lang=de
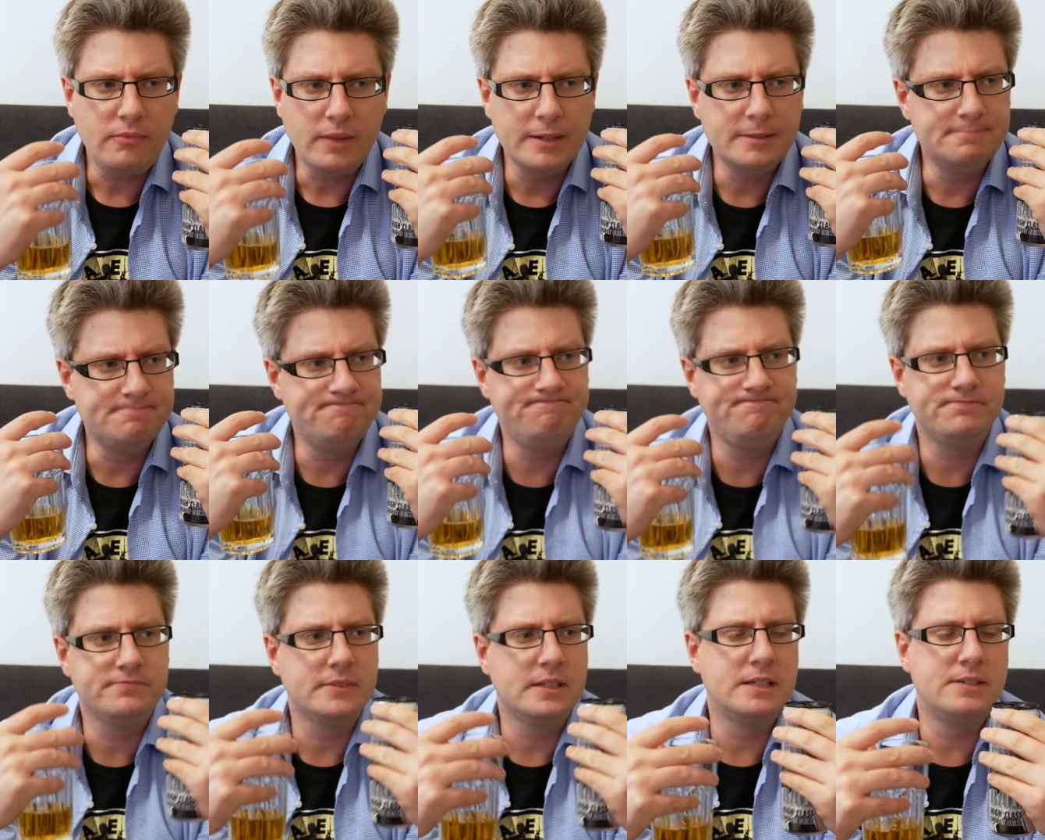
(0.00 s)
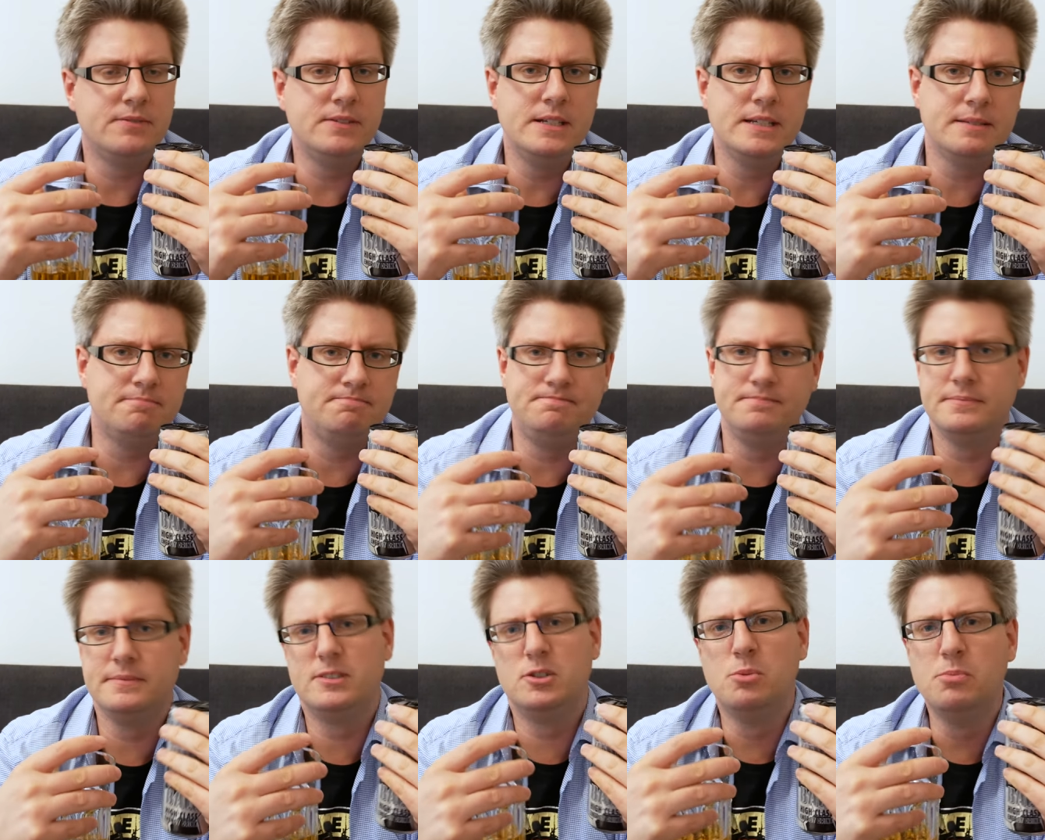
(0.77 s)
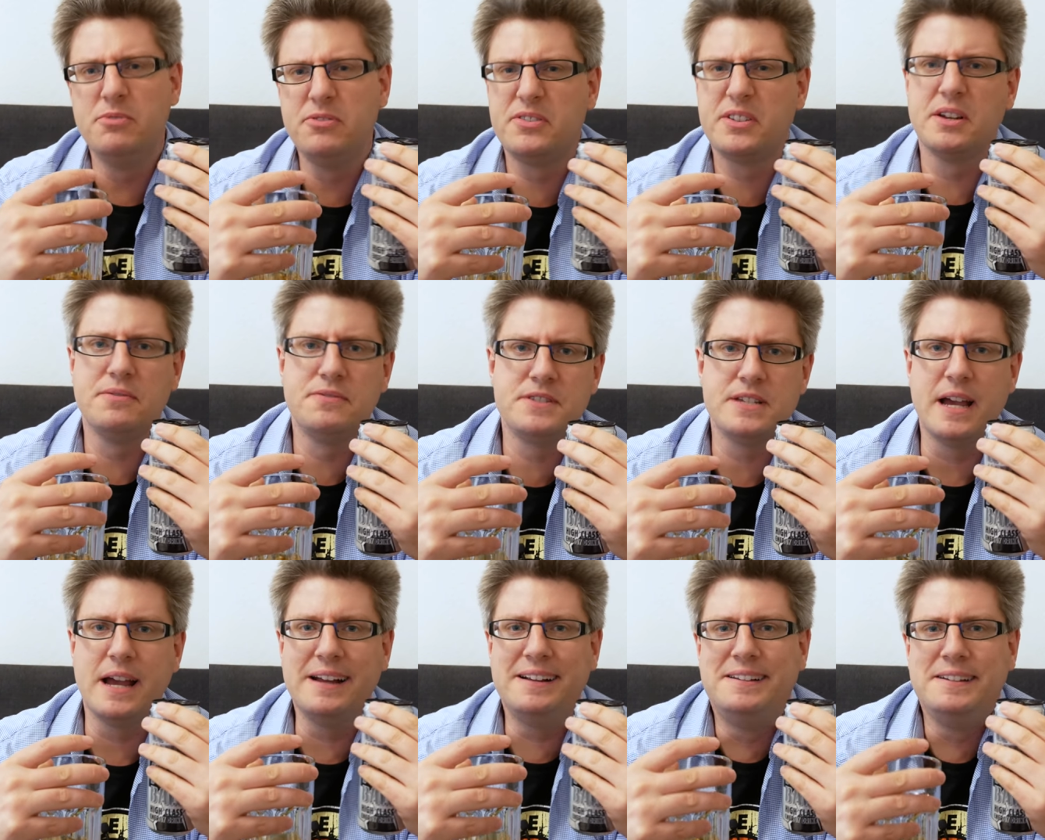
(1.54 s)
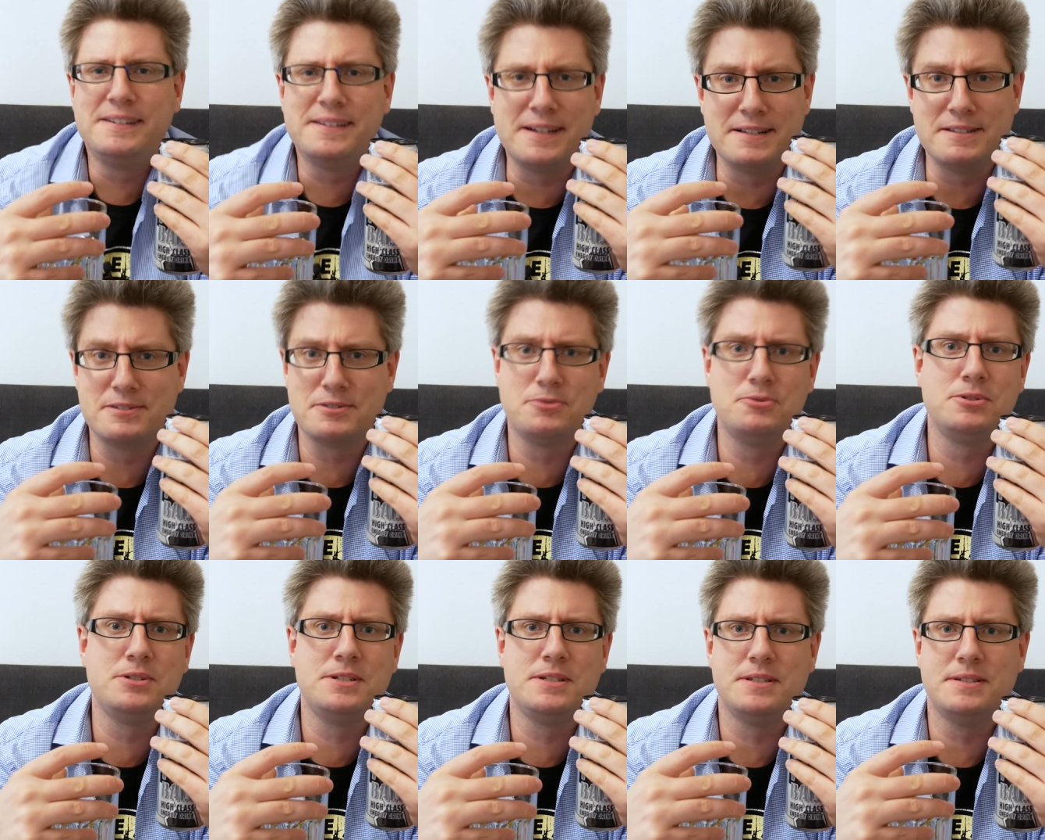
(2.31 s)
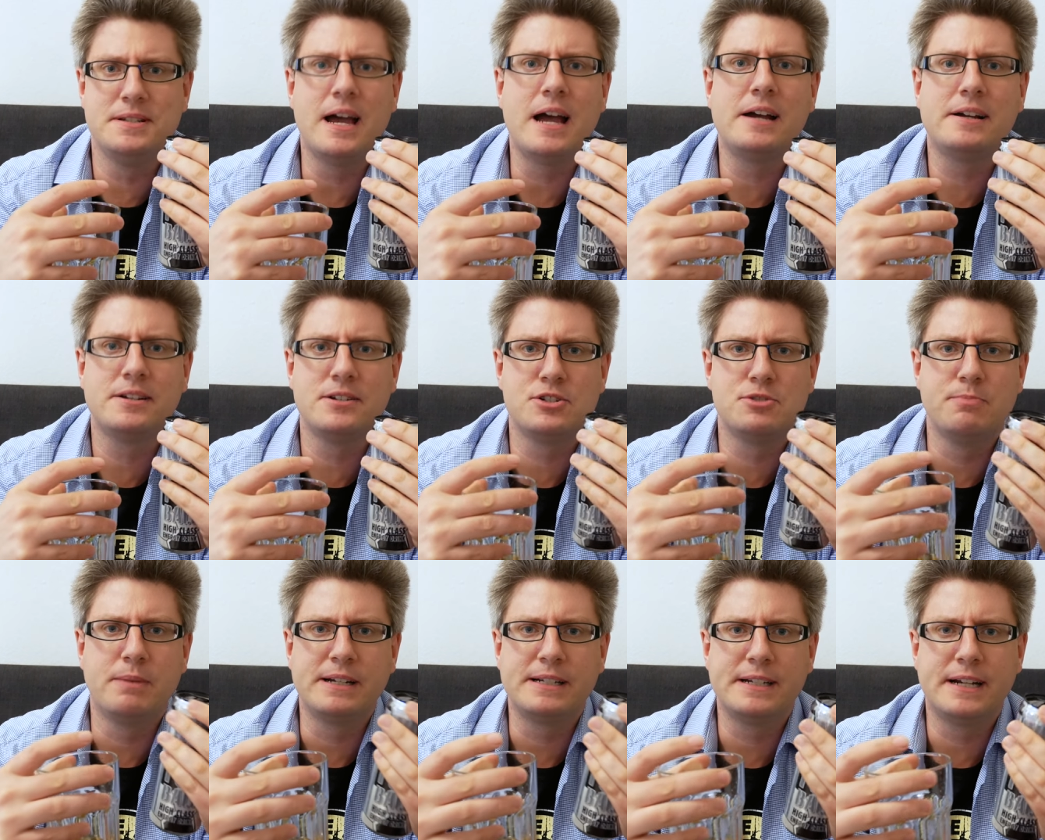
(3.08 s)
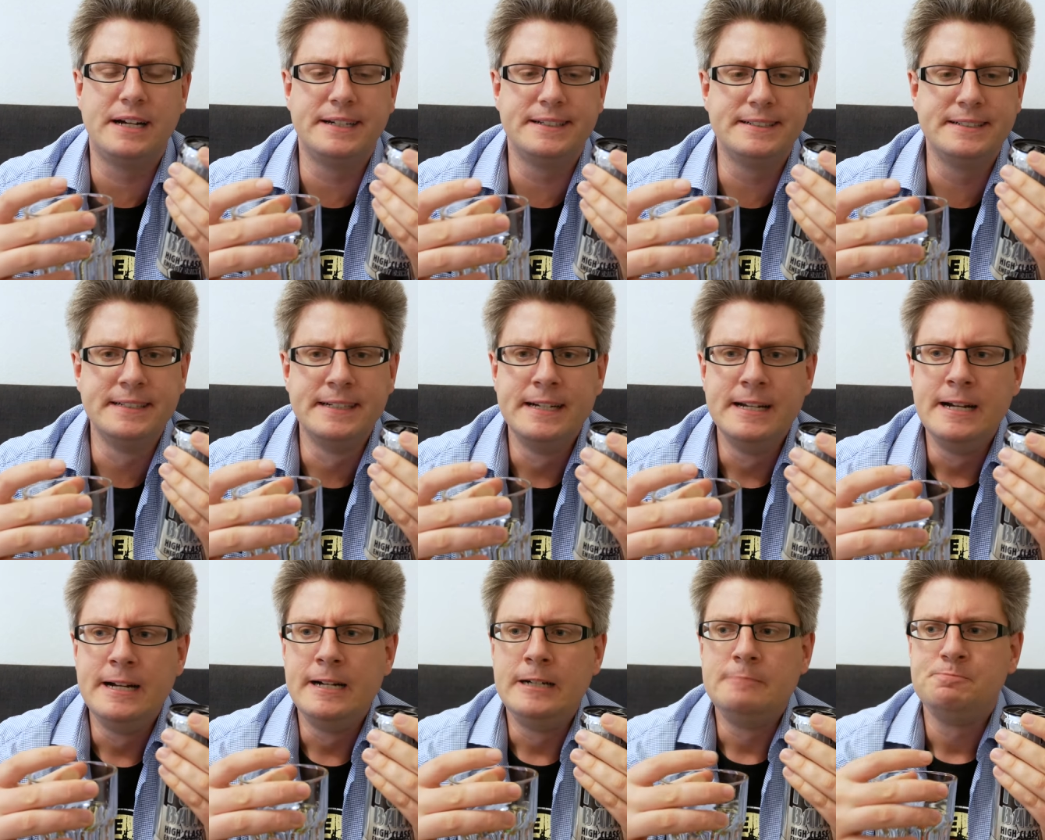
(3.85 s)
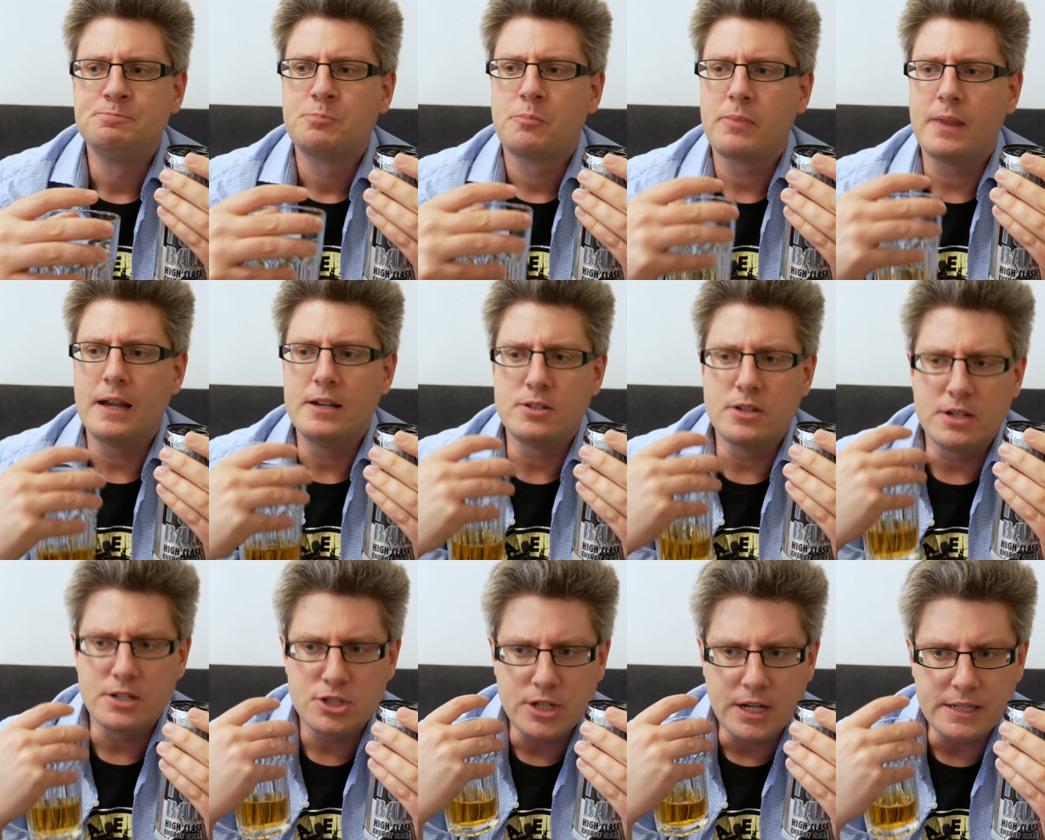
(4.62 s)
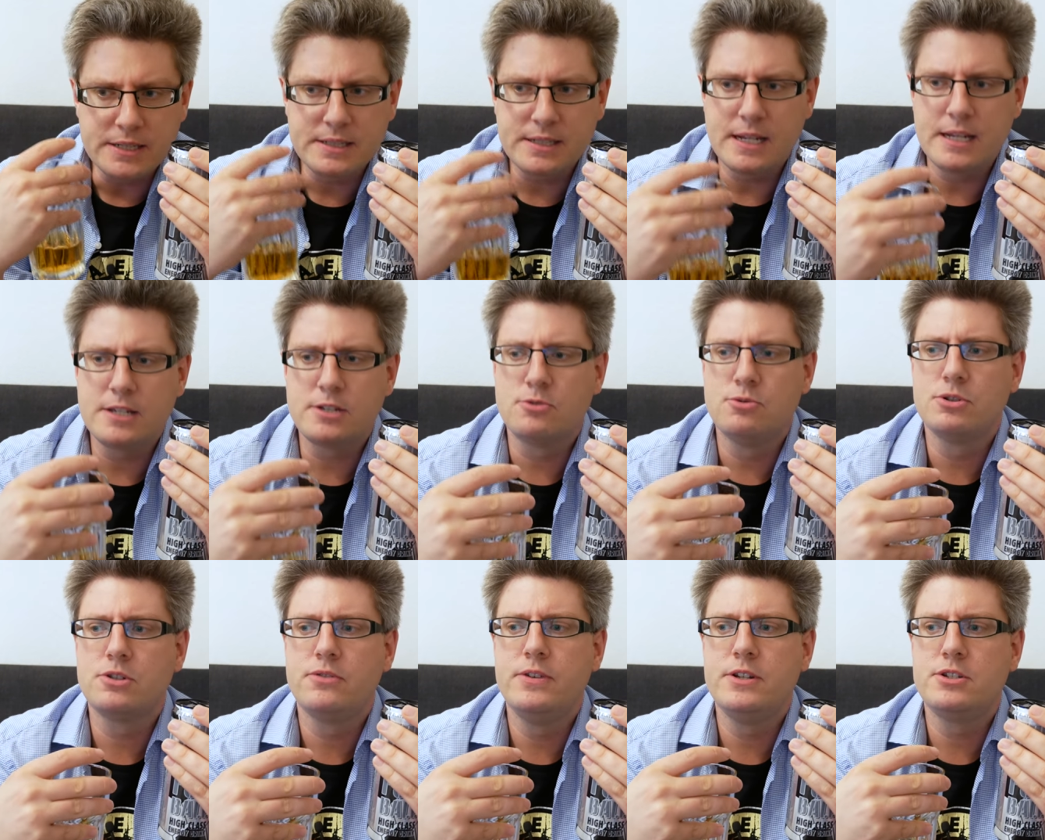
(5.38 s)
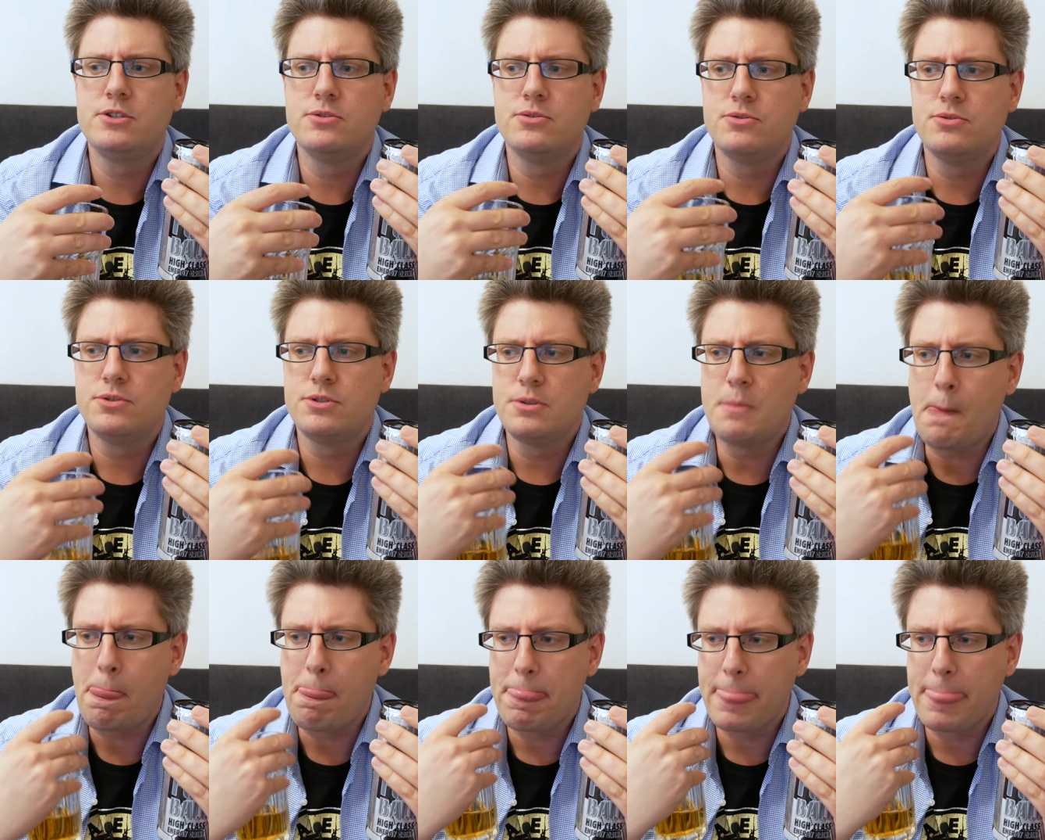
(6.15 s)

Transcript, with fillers: Hm, ich will nicht. Dumpf trifft es eigentlich ganz gut, diesen Nachgeschmack gerade. Also er startet echt gut quietsche süß.